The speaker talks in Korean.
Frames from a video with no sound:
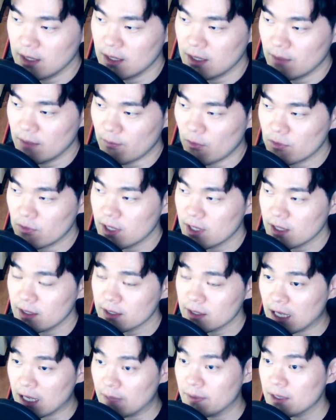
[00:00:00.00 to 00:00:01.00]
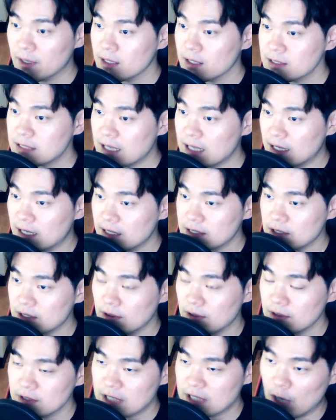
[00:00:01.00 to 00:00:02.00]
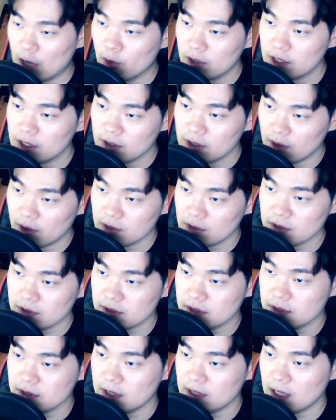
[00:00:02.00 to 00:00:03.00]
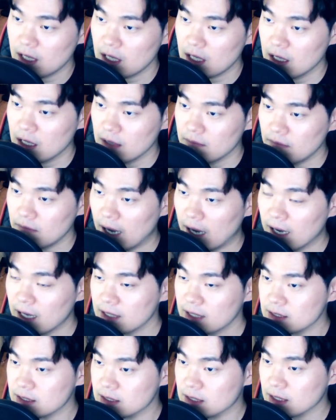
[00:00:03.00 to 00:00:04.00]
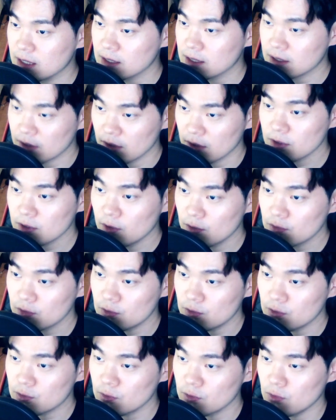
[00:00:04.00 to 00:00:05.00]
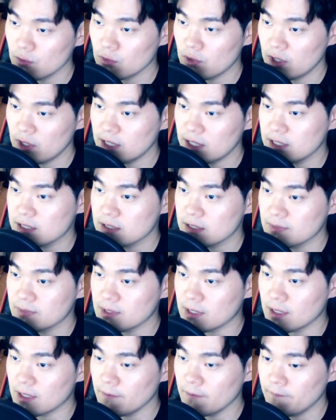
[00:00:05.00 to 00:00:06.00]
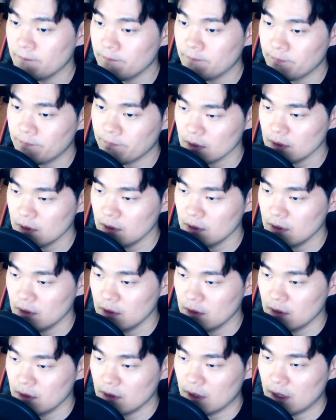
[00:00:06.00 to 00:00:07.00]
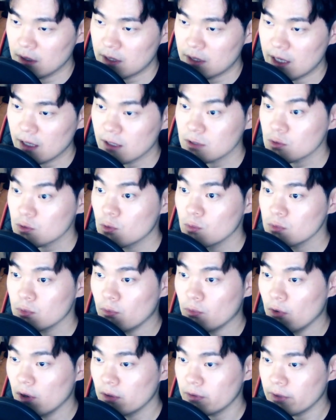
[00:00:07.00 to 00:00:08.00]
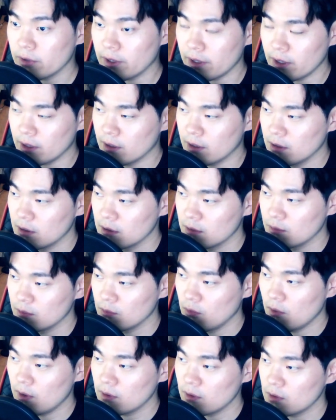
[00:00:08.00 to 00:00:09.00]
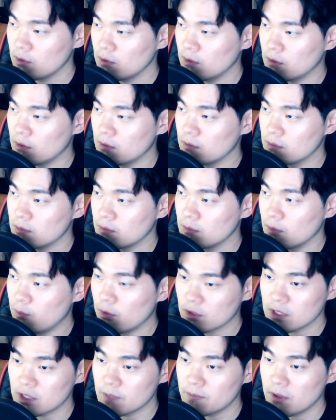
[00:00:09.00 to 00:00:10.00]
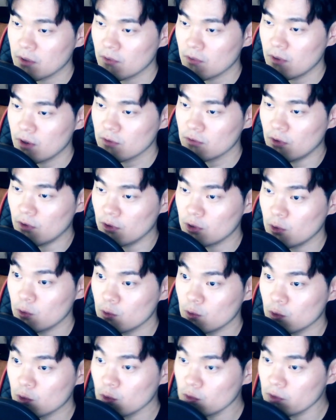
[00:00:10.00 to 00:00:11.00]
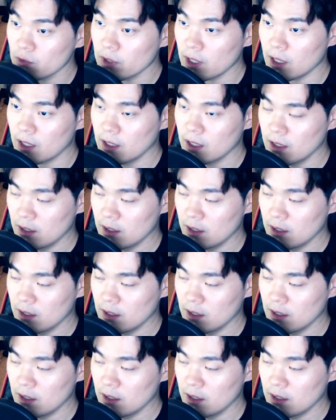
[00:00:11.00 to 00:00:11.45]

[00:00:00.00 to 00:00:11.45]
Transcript: 뭔가를 개발하지 않아서 자원이 떨어졌을 때 망하는 그런 경우들도 꽤나 있습니다. 아, 대학까지 공부 뭐하러 해? 뭐하러 뭐 복잡한 거 하고 어려운 노동을 해?